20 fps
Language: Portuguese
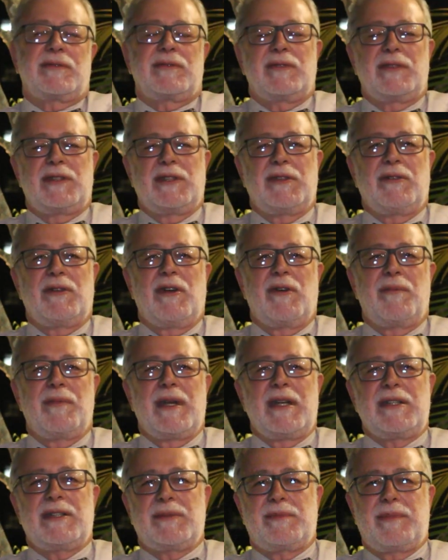O Rio
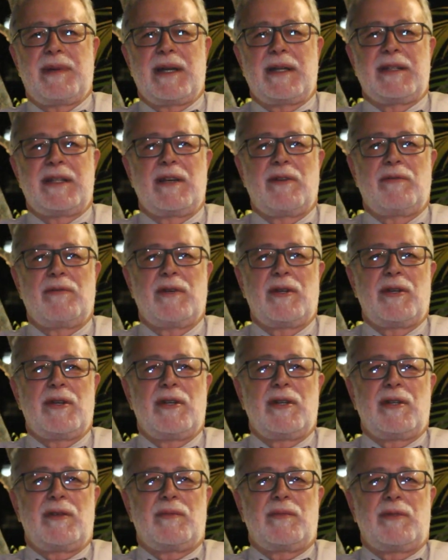realmente perdeu
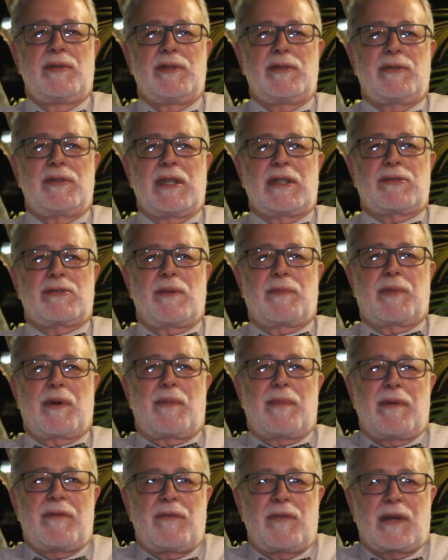muito da sua
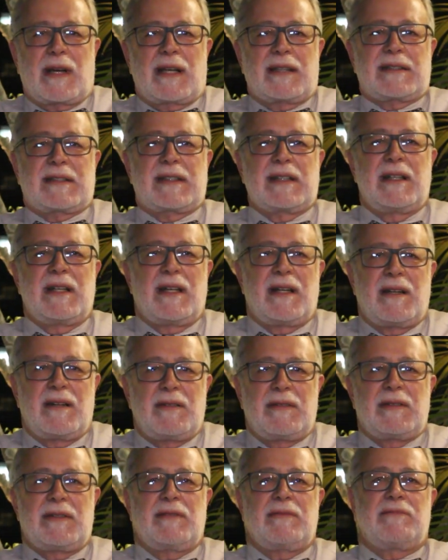própria
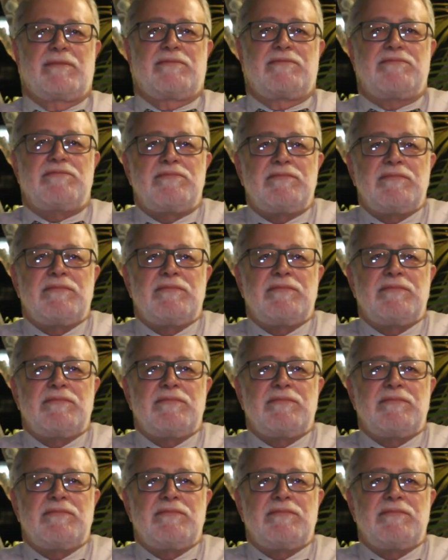vocação, não